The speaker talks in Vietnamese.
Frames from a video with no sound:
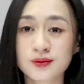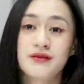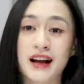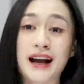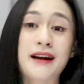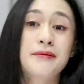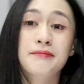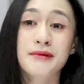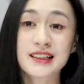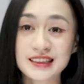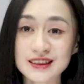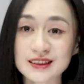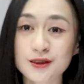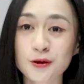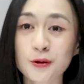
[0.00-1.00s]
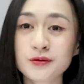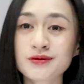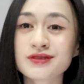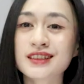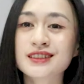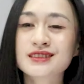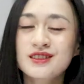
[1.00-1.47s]
Và mình cũng
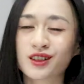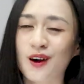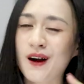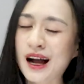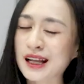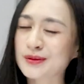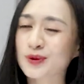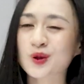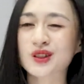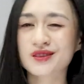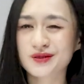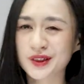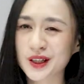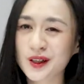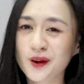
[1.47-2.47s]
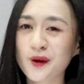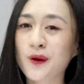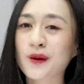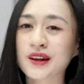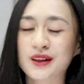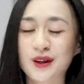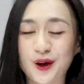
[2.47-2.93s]
từng có hẳn một
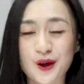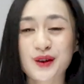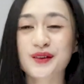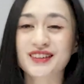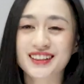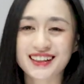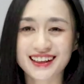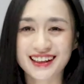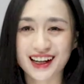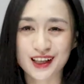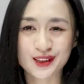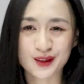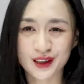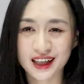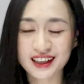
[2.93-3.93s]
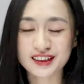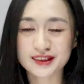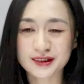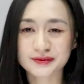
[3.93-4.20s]
video để nói về vấn đề này rồi đấy.